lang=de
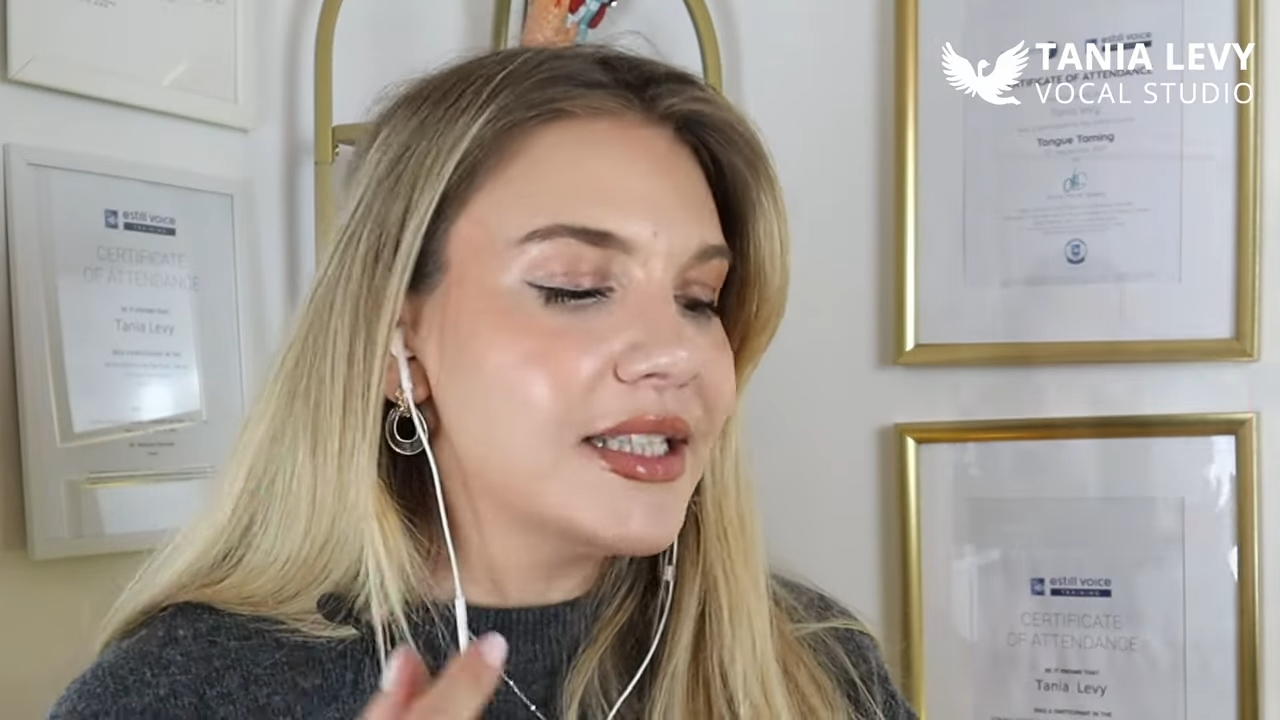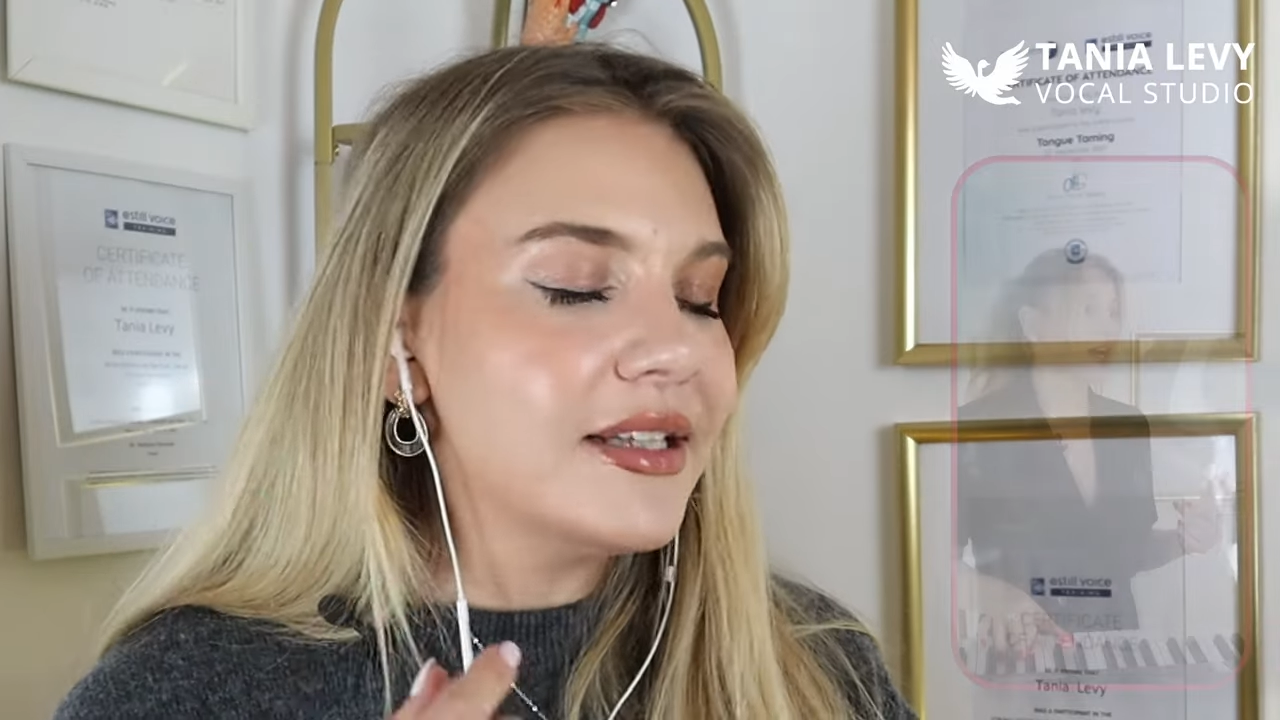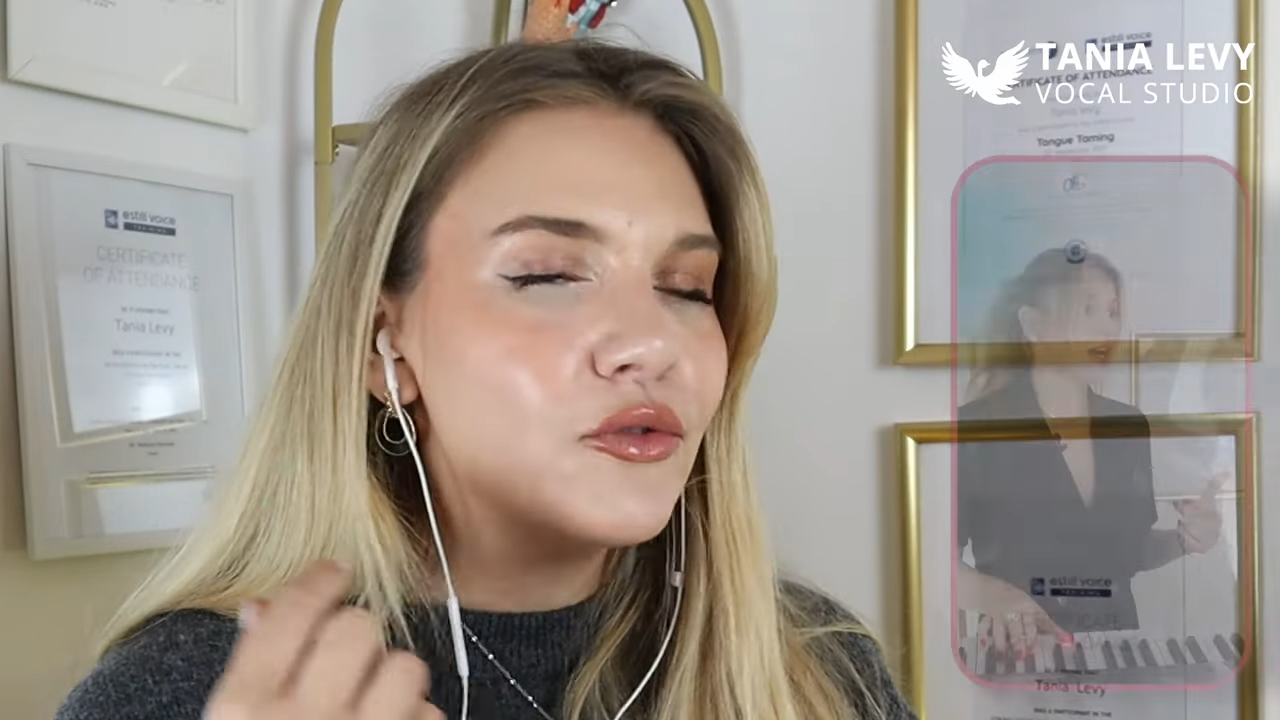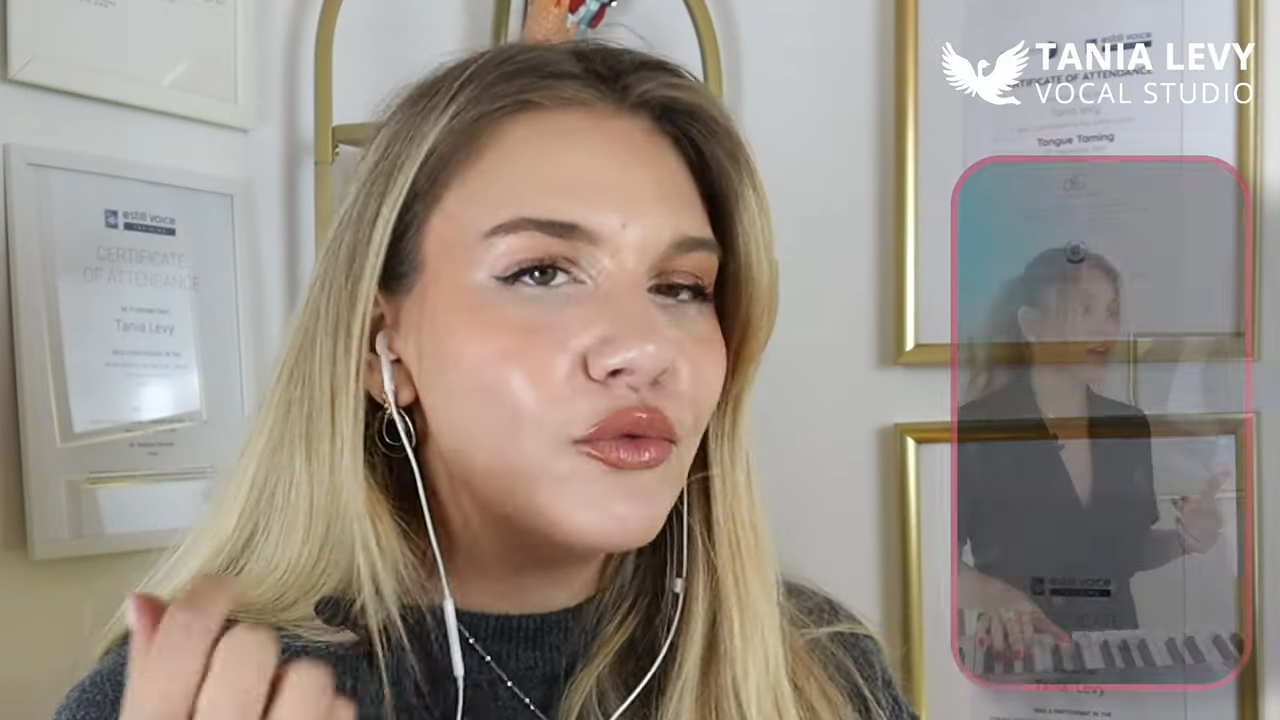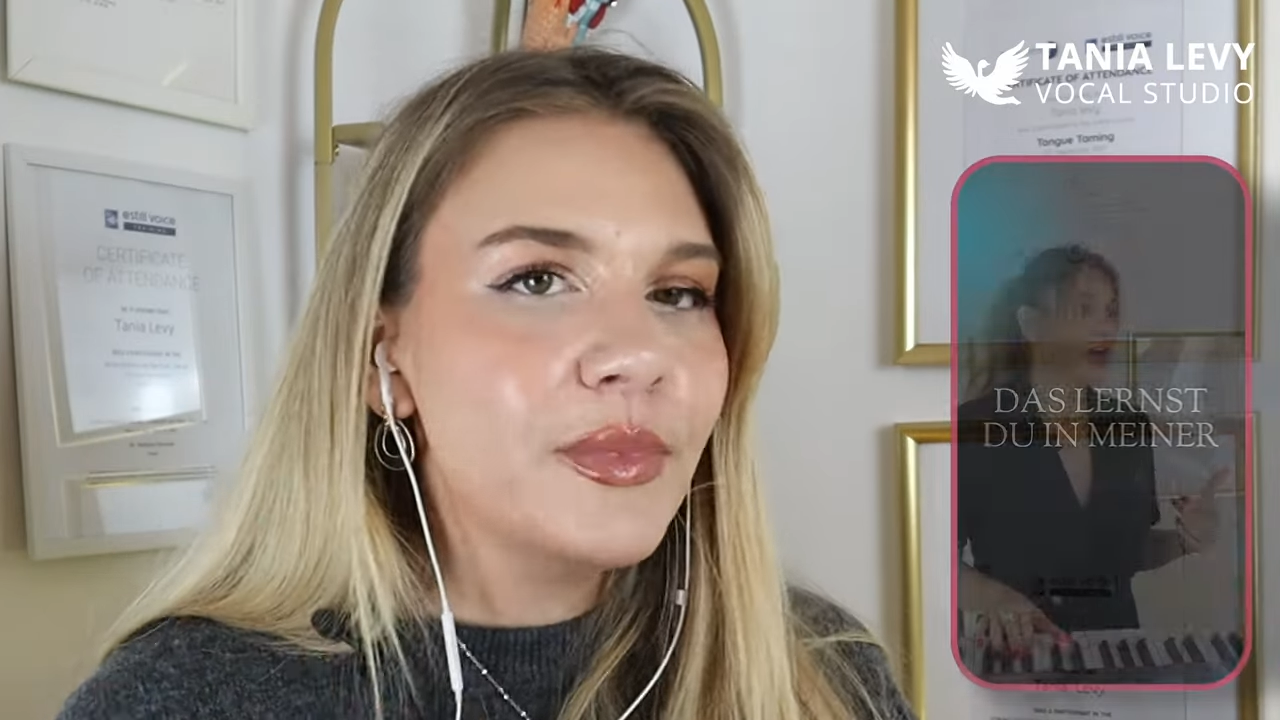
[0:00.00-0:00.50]

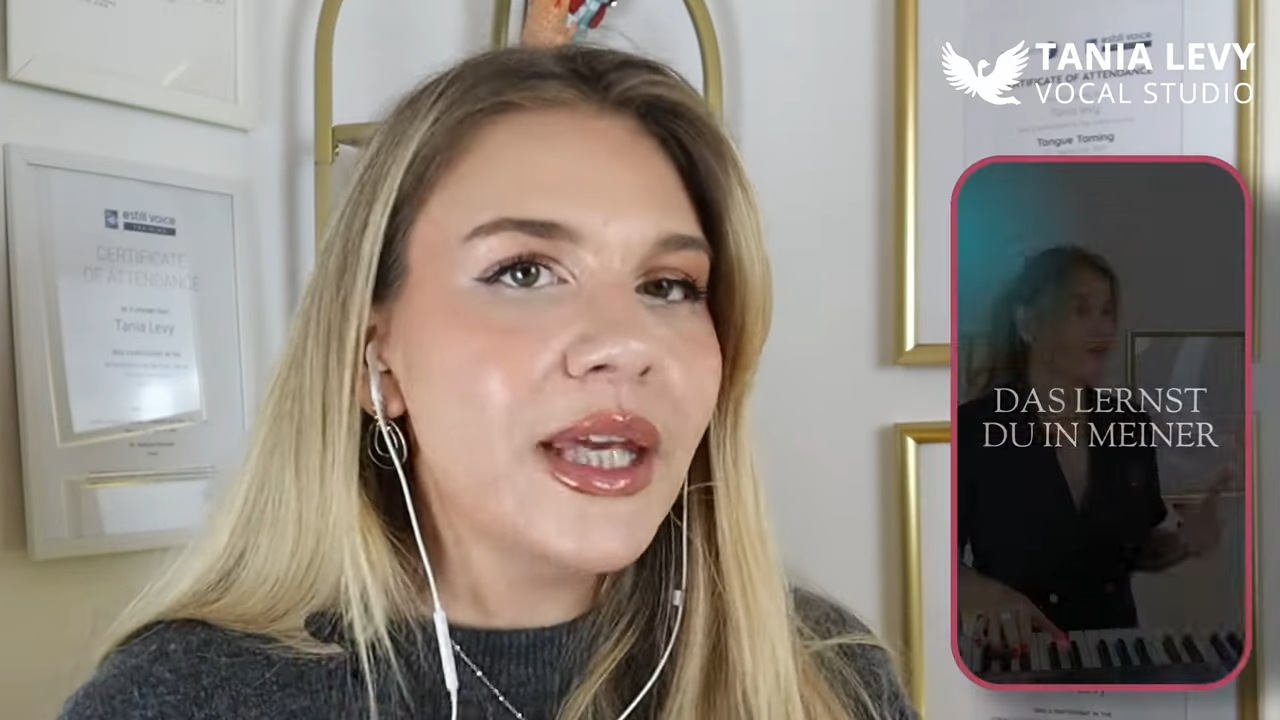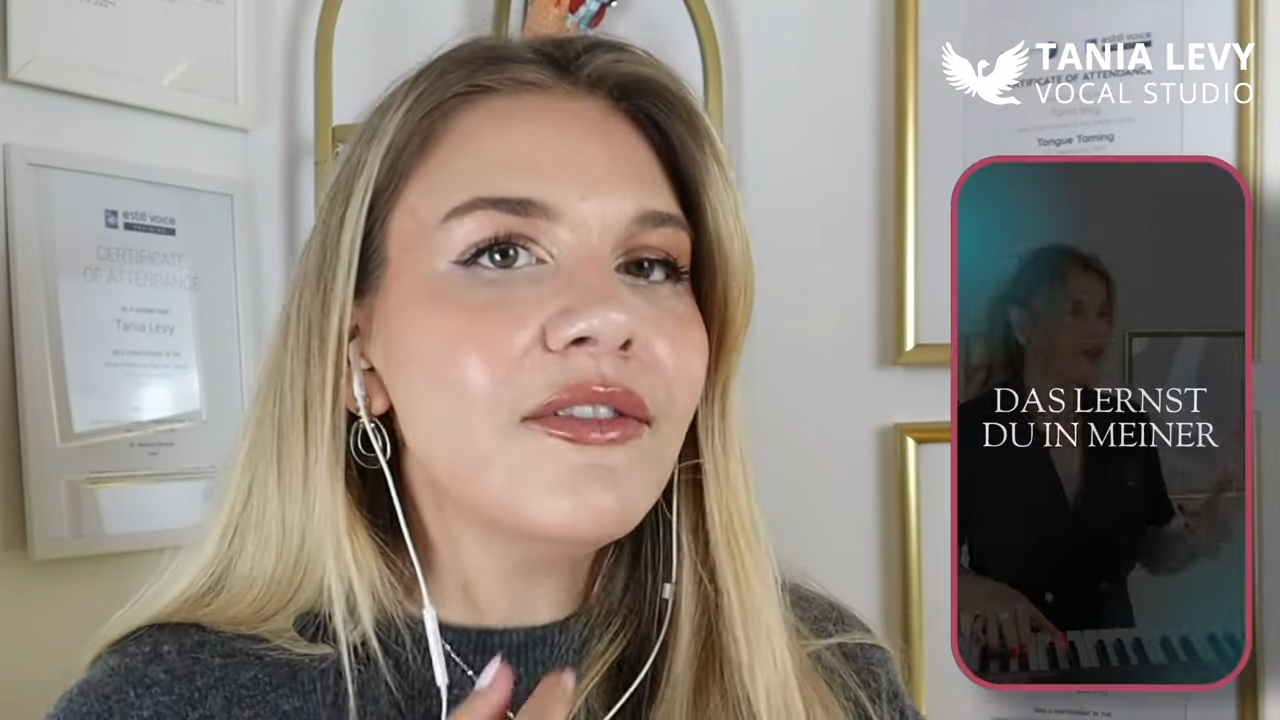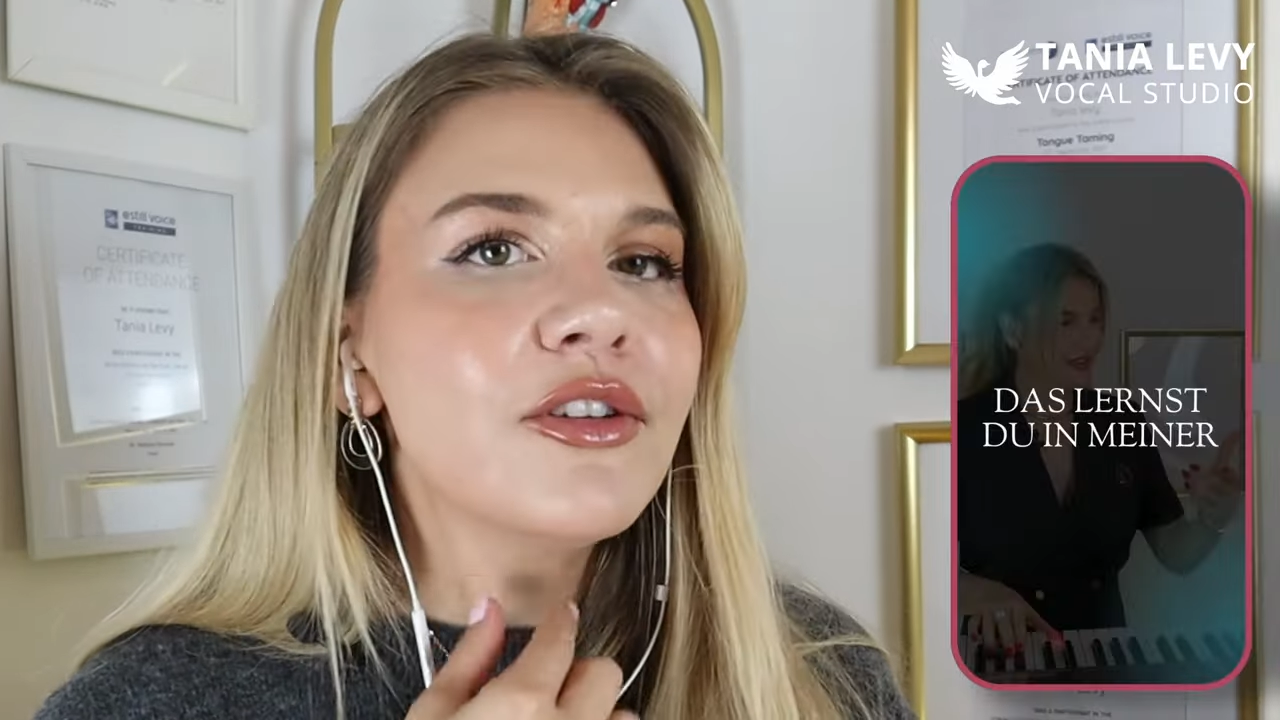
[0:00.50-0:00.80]
desto mehr